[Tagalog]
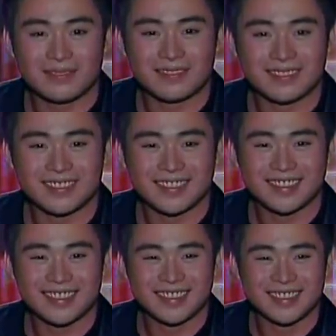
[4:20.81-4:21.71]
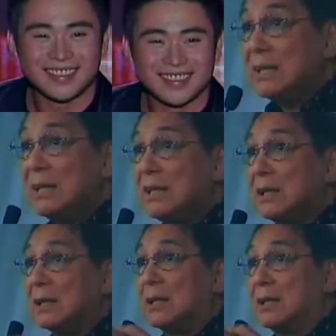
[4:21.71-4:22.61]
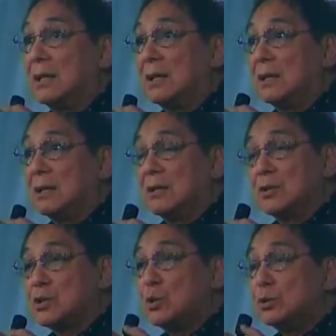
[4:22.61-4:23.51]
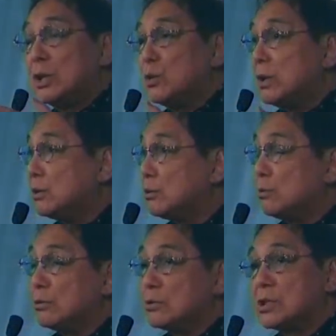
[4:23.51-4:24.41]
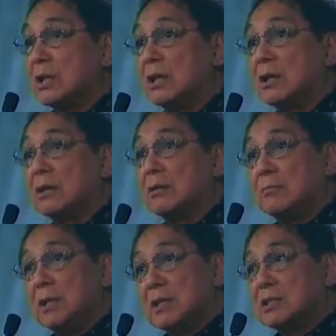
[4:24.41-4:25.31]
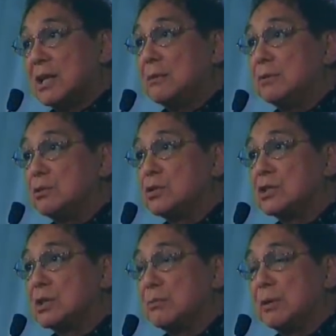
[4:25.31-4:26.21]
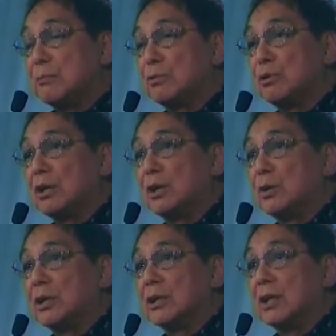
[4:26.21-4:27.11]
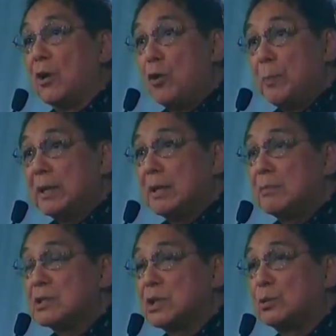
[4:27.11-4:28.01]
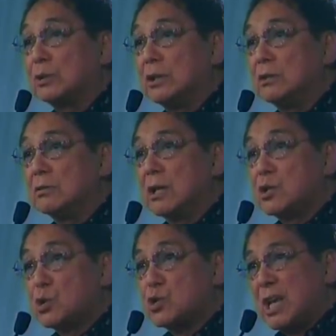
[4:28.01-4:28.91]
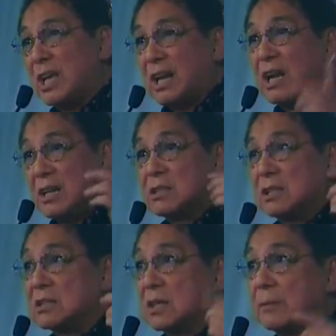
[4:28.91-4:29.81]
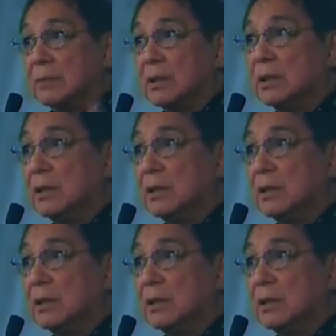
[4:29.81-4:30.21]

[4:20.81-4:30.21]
Halos umiyak ka na eh. Ah, gusto kong tanungin tungkol doon sa... May nagsabi doon sa isang membro ng ano kanina, open ka bang sagutin yung echusera na sinasabi?